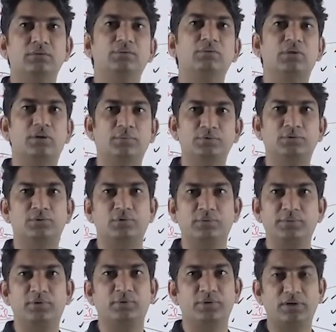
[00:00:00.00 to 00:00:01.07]
तो उन कबूतरों को
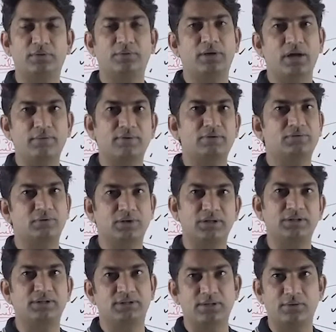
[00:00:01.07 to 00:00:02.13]
भी कोई ना कोई डाइवर्ट तो कर
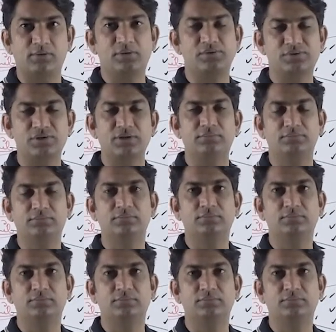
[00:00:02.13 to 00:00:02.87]
ही देता होगा उस टाइम